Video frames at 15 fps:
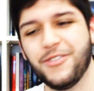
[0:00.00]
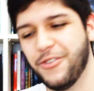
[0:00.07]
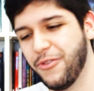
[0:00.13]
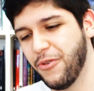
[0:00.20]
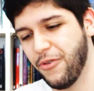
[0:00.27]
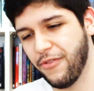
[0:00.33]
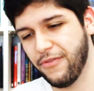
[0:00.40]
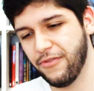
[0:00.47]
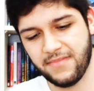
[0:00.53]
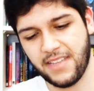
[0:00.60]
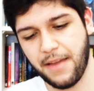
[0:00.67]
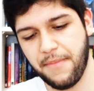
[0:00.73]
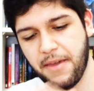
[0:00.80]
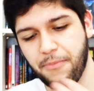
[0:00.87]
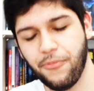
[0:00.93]
de novo.
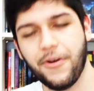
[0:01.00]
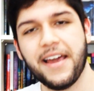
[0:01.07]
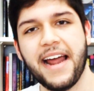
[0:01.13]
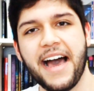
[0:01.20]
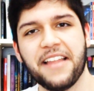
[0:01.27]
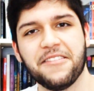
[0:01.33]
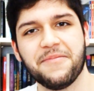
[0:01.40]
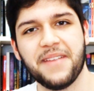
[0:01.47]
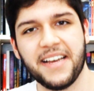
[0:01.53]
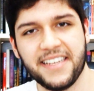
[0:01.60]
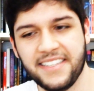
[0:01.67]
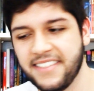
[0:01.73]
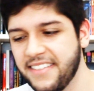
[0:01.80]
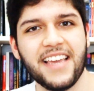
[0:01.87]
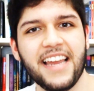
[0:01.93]
Tá meio empoeirado,
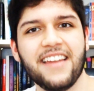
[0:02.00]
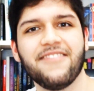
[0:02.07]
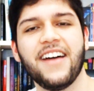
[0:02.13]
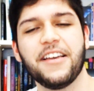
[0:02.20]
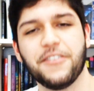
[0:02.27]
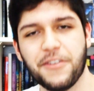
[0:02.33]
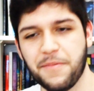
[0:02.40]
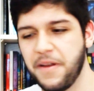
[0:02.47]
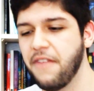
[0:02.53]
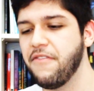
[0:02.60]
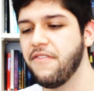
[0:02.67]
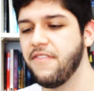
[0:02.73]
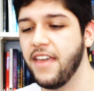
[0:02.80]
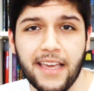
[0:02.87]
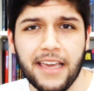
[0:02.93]
mas ele vai
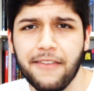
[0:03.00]
sobreviver.